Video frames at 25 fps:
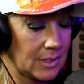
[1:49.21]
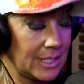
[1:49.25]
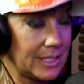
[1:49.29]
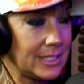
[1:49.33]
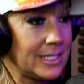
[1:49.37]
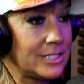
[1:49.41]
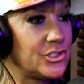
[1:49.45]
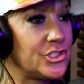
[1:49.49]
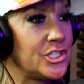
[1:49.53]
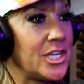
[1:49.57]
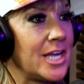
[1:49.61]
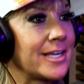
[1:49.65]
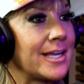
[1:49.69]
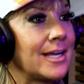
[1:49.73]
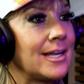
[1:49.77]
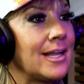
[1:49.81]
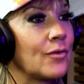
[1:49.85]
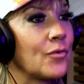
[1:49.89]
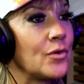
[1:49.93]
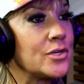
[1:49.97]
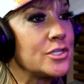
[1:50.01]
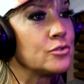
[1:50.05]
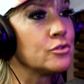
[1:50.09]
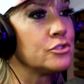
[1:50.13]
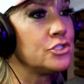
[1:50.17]
E tinha aquela
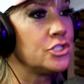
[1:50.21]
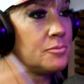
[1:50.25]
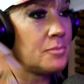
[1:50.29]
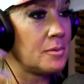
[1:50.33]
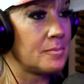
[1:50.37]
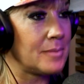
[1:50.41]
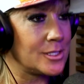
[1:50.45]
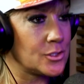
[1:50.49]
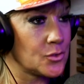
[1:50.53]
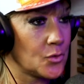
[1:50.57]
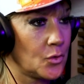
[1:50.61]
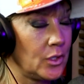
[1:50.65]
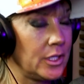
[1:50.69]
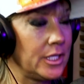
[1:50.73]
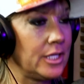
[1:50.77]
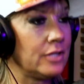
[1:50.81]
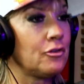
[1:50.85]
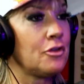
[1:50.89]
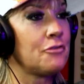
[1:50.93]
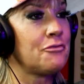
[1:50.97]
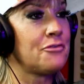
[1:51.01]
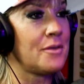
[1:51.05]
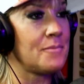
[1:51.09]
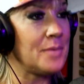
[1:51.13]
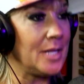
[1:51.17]
coisa do time
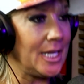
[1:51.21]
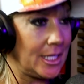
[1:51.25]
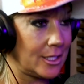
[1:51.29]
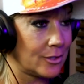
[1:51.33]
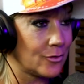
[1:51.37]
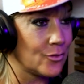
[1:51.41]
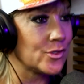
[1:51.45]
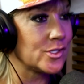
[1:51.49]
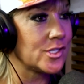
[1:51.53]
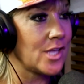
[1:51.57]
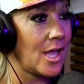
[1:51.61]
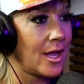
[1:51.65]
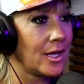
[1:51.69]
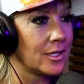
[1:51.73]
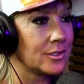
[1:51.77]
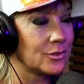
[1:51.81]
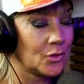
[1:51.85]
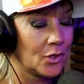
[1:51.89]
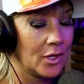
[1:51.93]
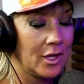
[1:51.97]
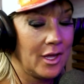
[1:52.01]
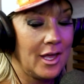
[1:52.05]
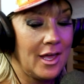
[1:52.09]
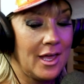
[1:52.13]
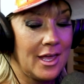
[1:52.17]
masculino e feminino,
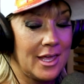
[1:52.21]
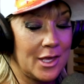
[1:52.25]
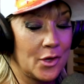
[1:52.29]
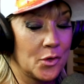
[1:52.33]
certo? Uhum.